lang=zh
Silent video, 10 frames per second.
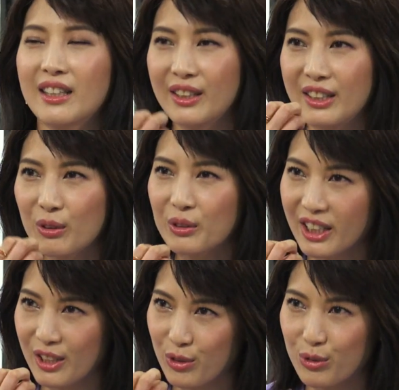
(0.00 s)
你都
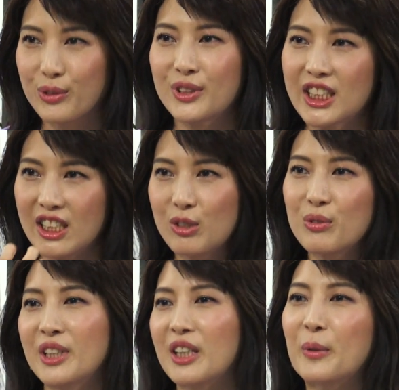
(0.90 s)
可以出吃
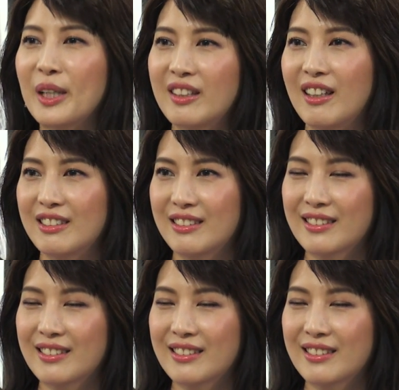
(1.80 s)
出那个味道的。